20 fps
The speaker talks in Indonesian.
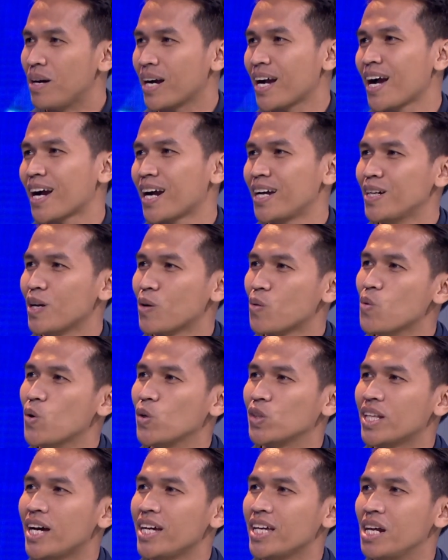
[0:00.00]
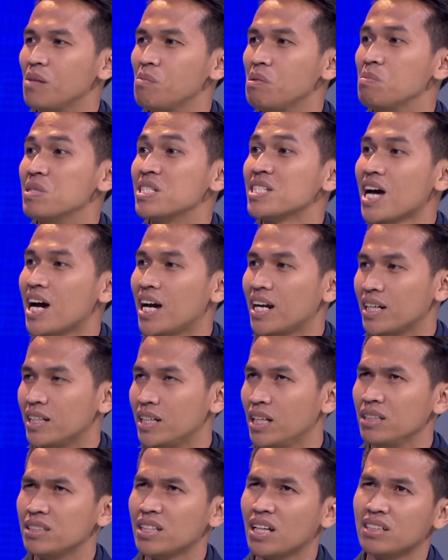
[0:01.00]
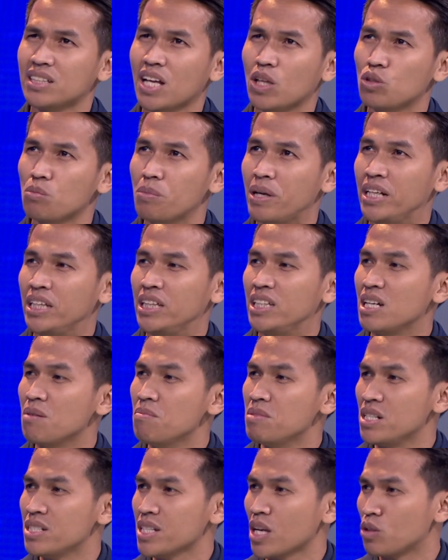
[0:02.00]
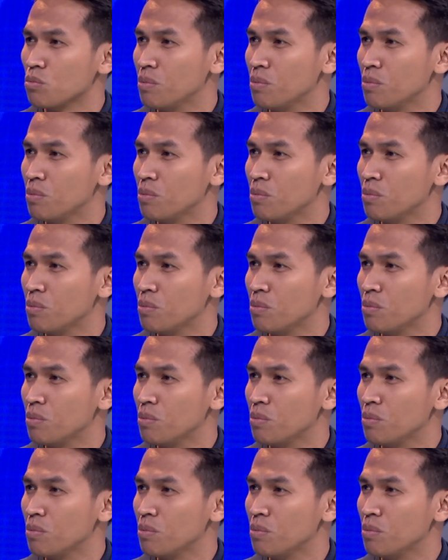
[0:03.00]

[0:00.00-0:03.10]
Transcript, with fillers: maka akan ada kuota yang lebih besar dari satu banding tiga menjadi